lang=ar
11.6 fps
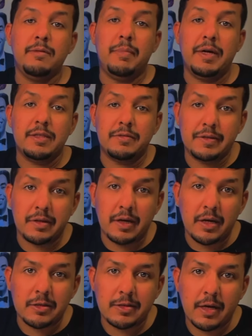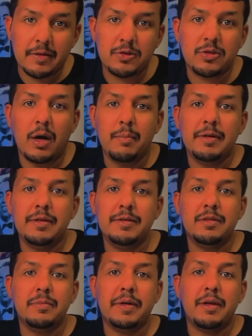بعد فترة حس هذا الشاب
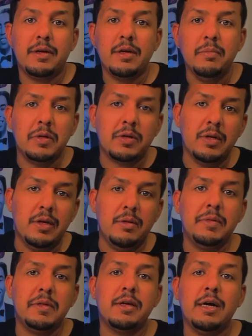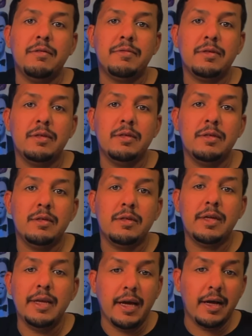الهندي بأنه يملك العلم الكافي
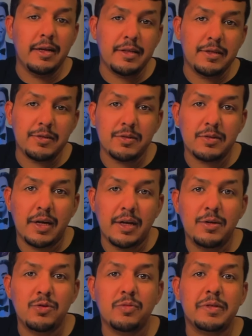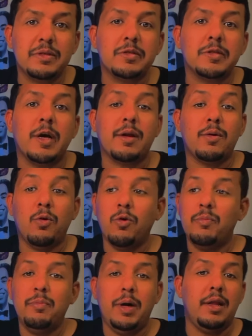اللي يخليه يرد على هجوم النصارى وهو
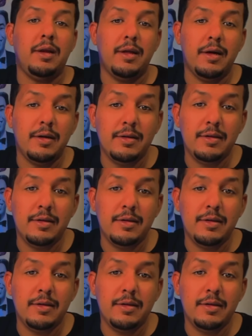بمحله